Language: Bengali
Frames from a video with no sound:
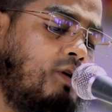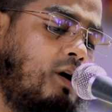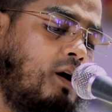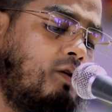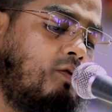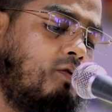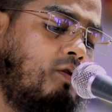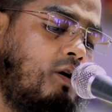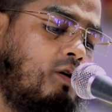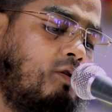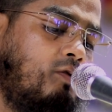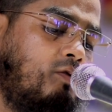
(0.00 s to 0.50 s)
ও
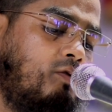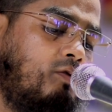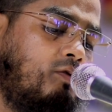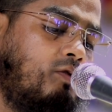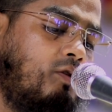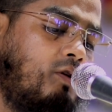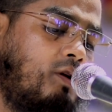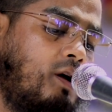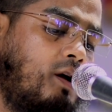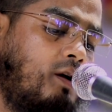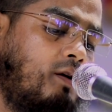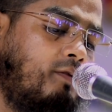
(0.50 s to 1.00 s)
আনোয়ারুল
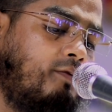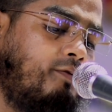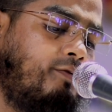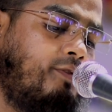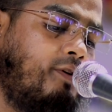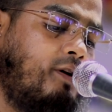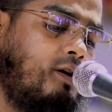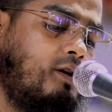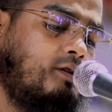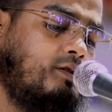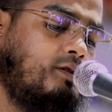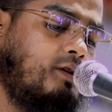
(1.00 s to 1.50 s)
কোরআন
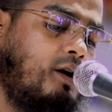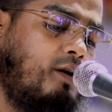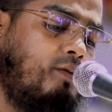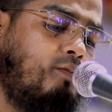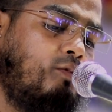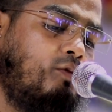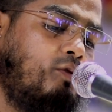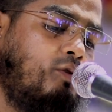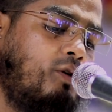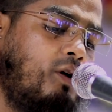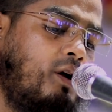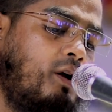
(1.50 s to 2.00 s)
ফয়েজাম
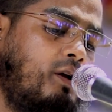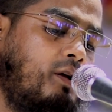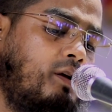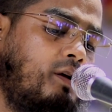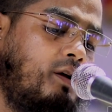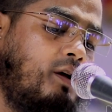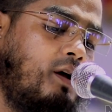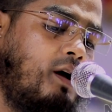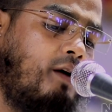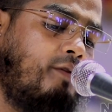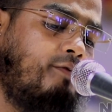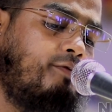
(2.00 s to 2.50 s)
নুরানি
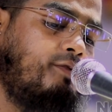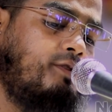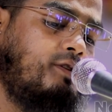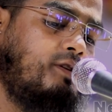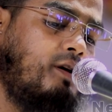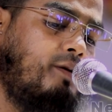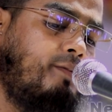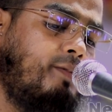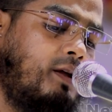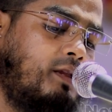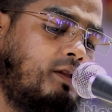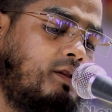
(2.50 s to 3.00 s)

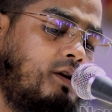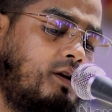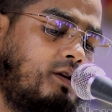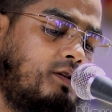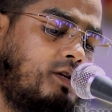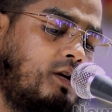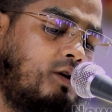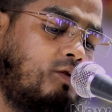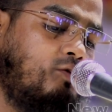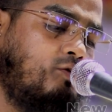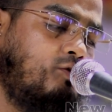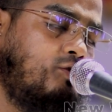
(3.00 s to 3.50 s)
হাফিজিয়া
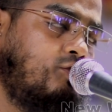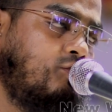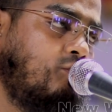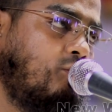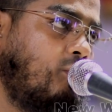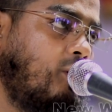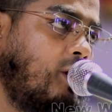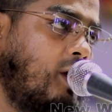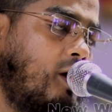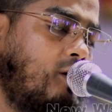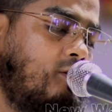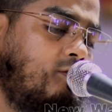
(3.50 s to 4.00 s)
মাদ্রাসার
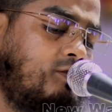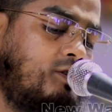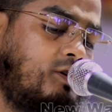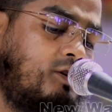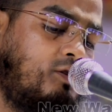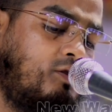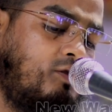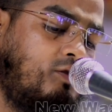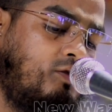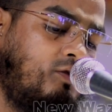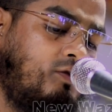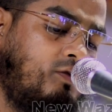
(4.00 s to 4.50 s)
উদ্যোগে
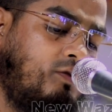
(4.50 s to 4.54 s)
আয়োজিত